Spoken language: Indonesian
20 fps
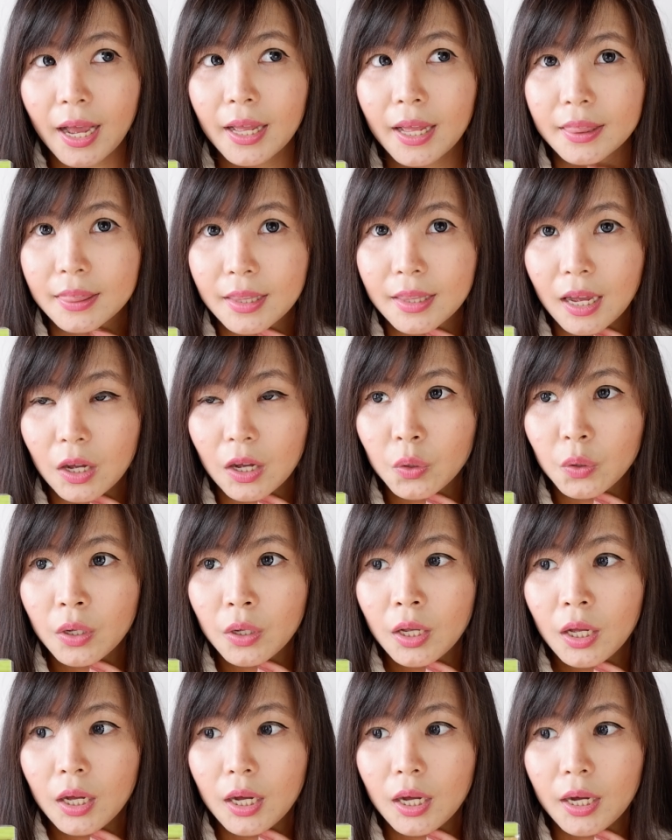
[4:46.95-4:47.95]
atau
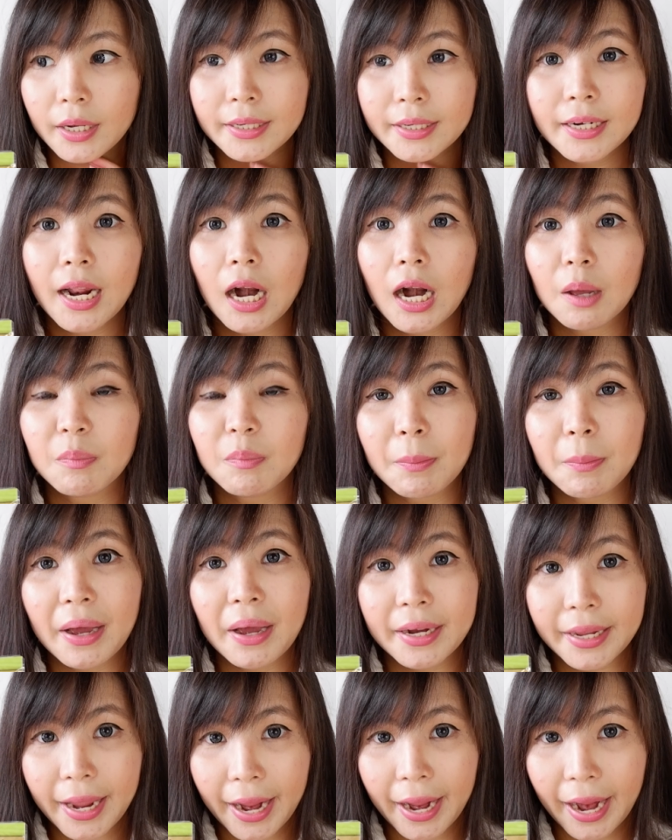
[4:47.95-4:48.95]
uh, di dalam
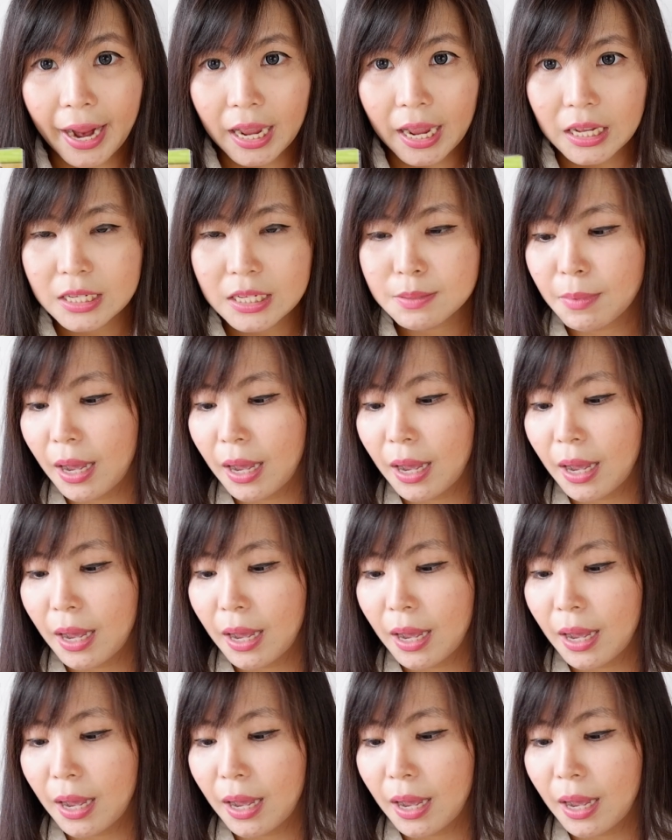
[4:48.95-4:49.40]
lemari es.